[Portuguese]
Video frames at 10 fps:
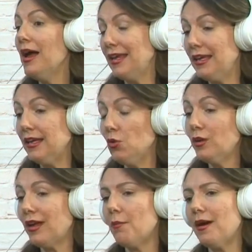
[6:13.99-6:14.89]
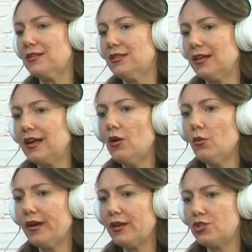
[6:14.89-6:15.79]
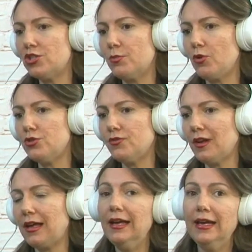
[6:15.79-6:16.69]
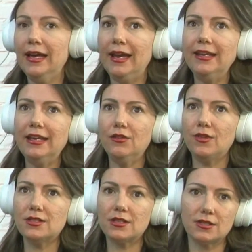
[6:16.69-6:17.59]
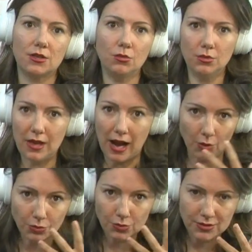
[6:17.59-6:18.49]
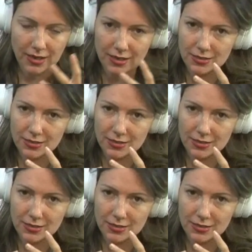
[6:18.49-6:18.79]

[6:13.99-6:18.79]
E, e, o que é mais legal é que a gente pode falar em níveis que são altos, né?